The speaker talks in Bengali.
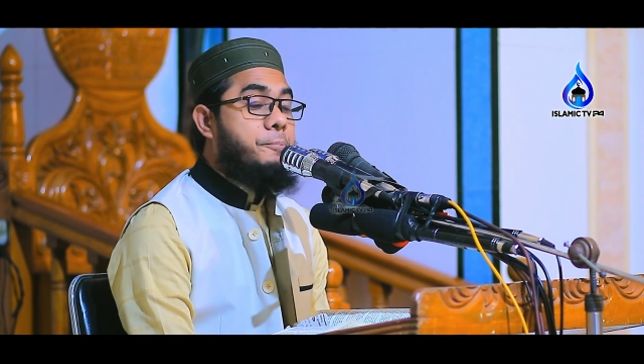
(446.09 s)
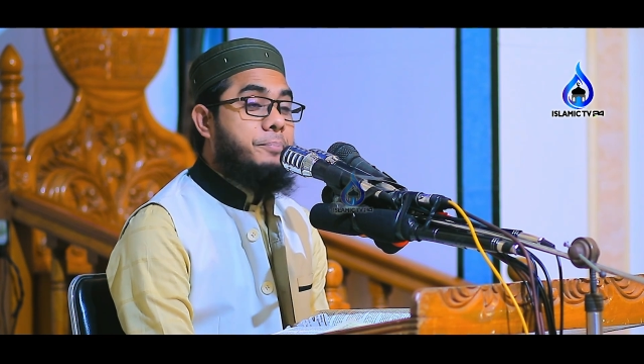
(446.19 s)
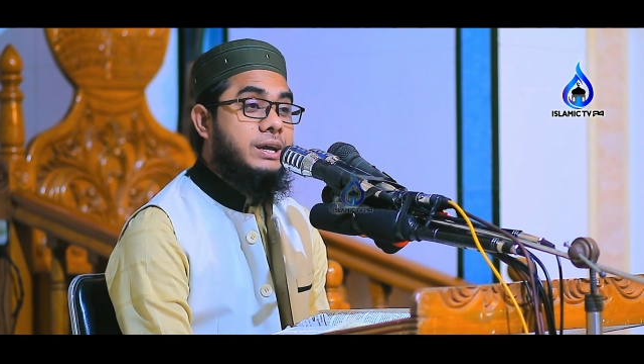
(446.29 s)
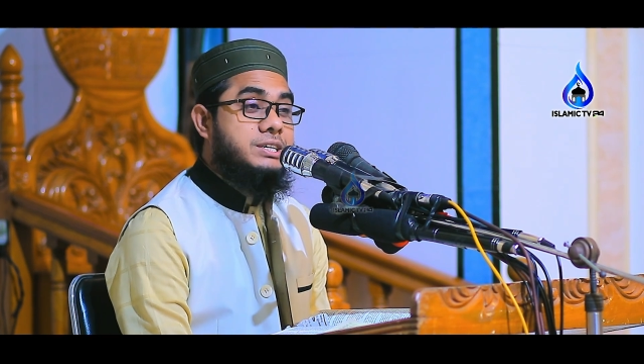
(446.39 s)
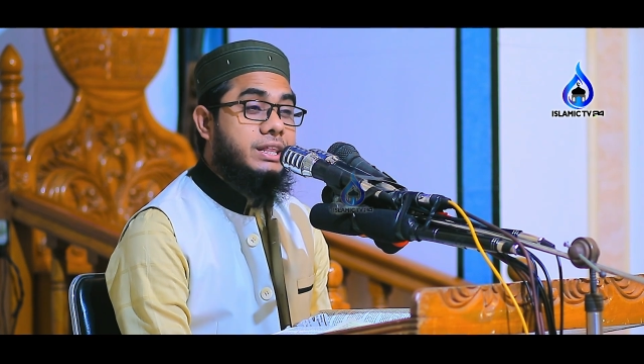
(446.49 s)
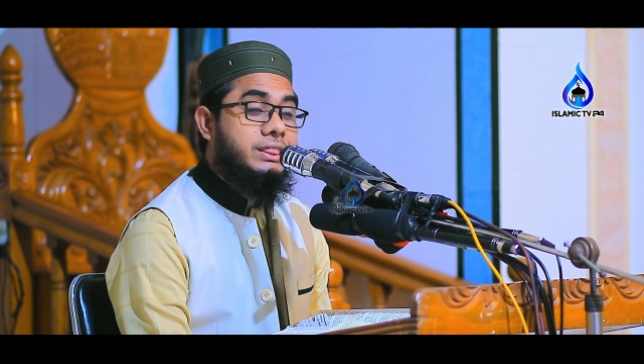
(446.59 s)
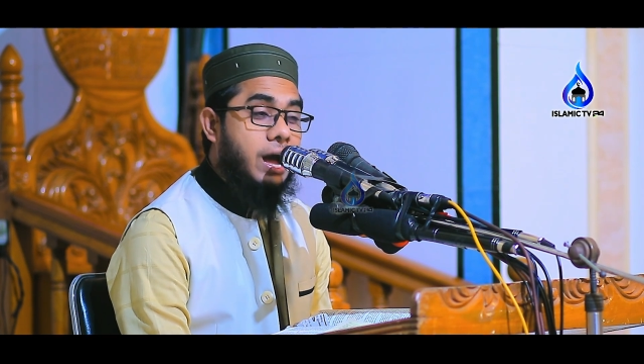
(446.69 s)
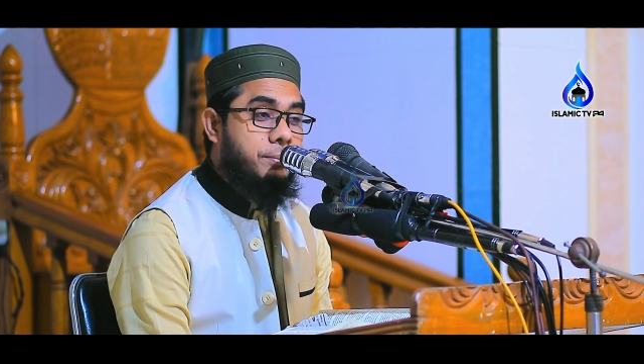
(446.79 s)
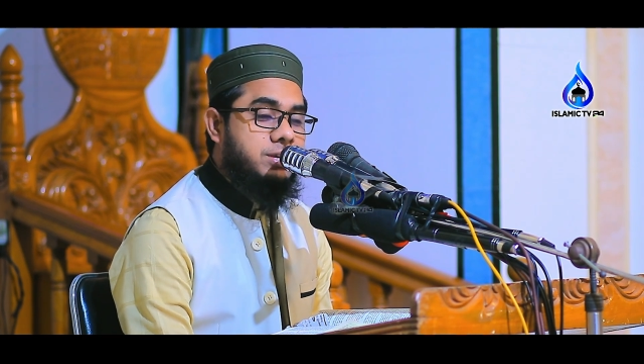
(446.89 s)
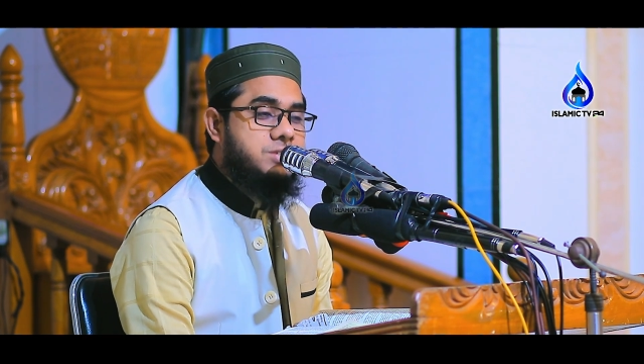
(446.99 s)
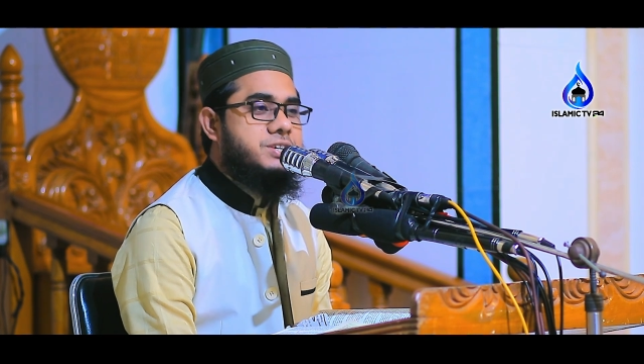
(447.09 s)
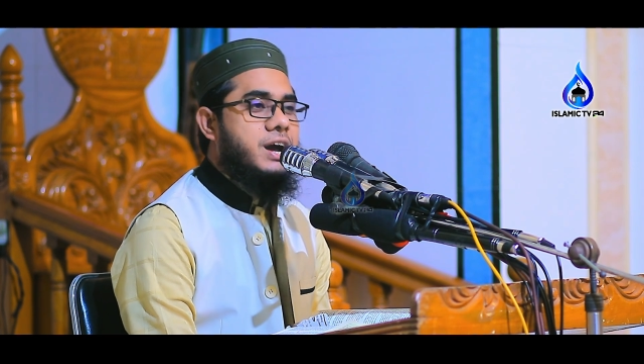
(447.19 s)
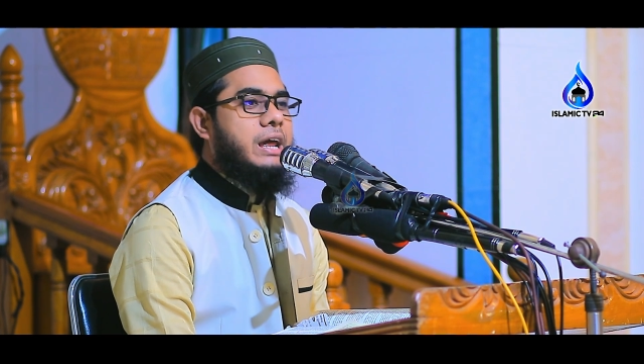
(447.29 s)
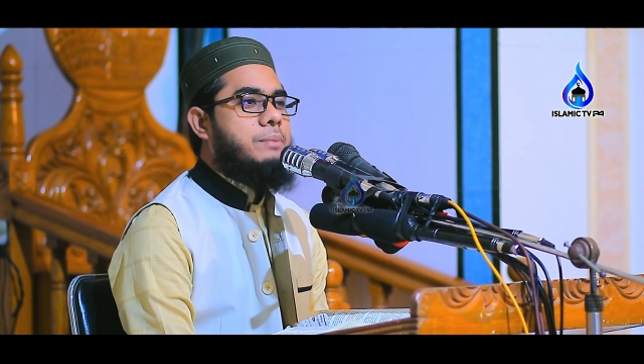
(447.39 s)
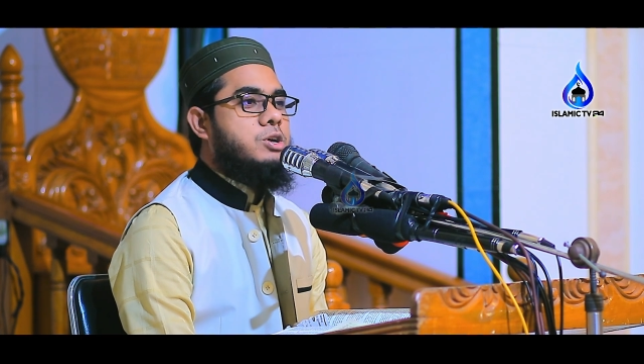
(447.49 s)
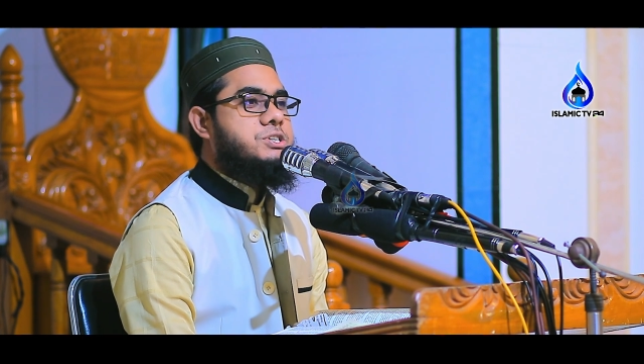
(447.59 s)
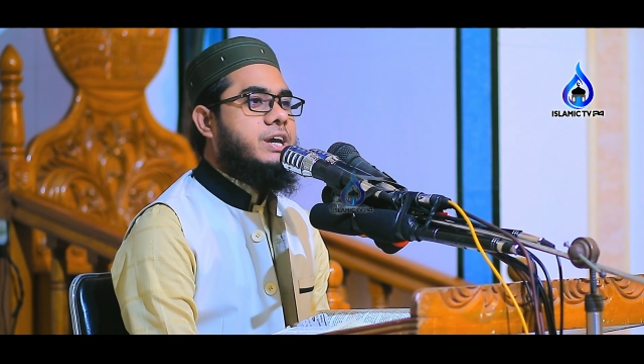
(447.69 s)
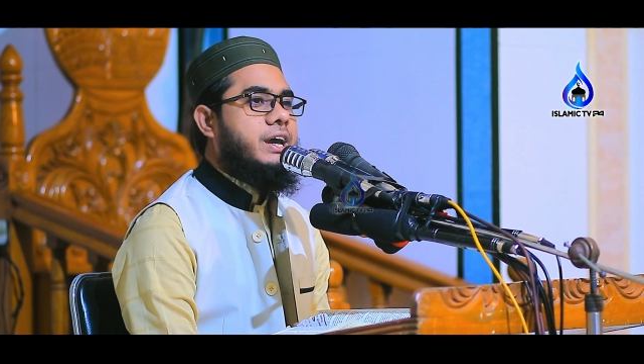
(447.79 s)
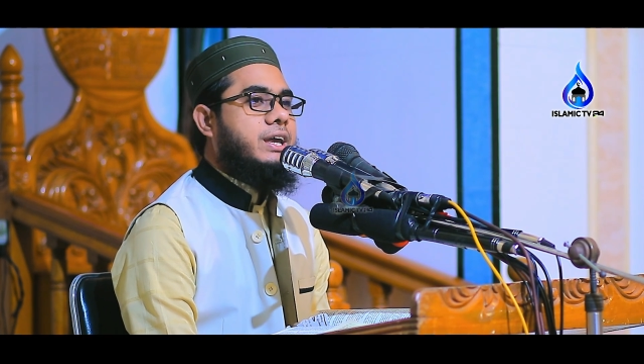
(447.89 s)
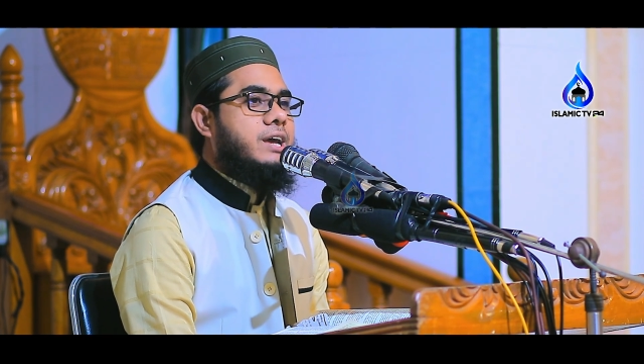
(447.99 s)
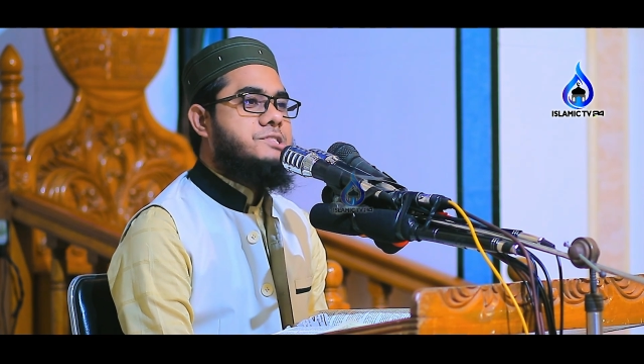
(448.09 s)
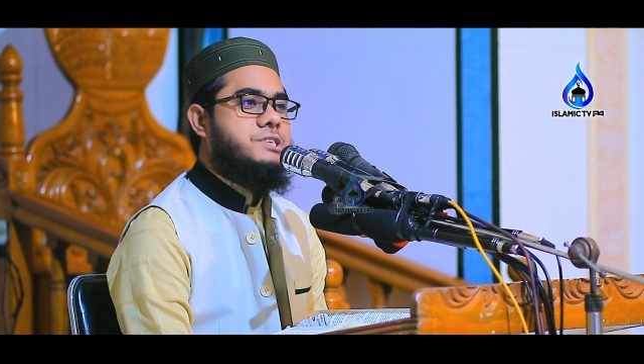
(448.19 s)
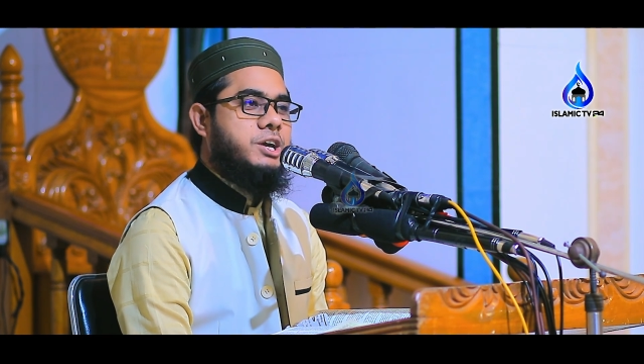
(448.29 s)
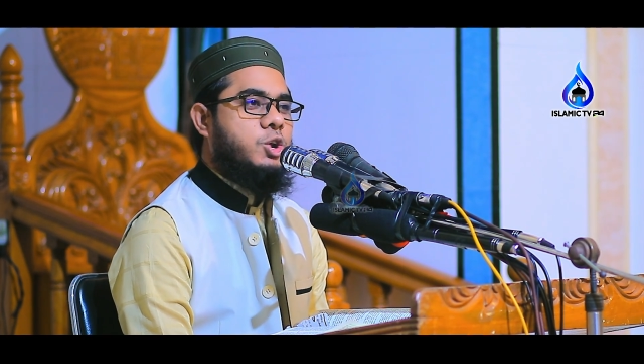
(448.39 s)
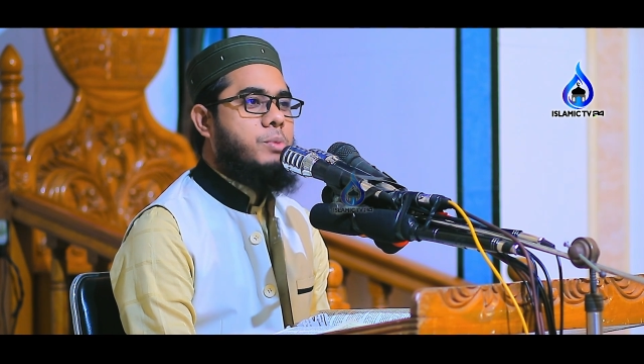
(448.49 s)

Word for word: আপনি যে দামি চেয়ারে বসেন এসি